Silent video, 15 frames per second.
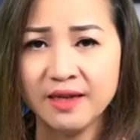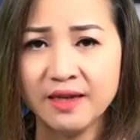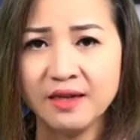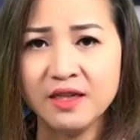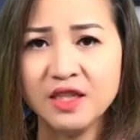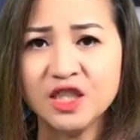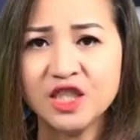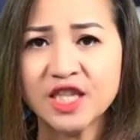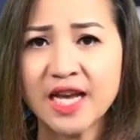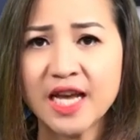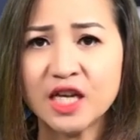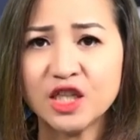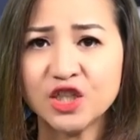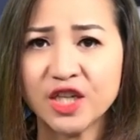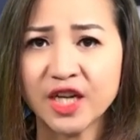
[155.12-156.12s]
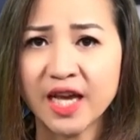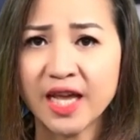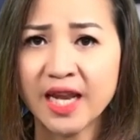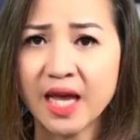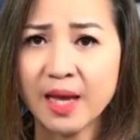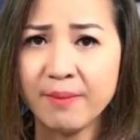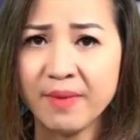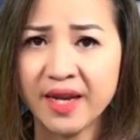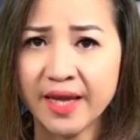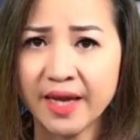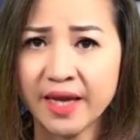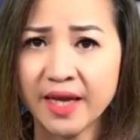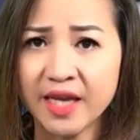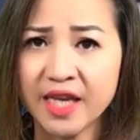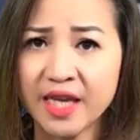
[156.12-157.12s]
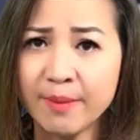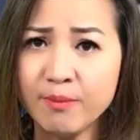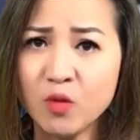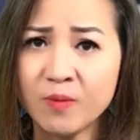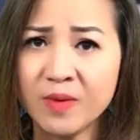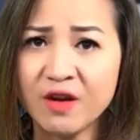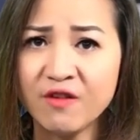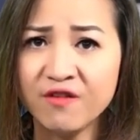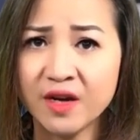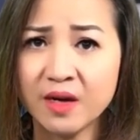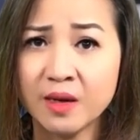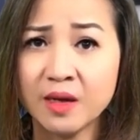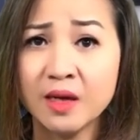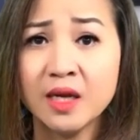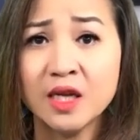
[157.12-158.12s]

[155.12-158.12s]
Đức cha Gerald Ameda, giám mục giáo phận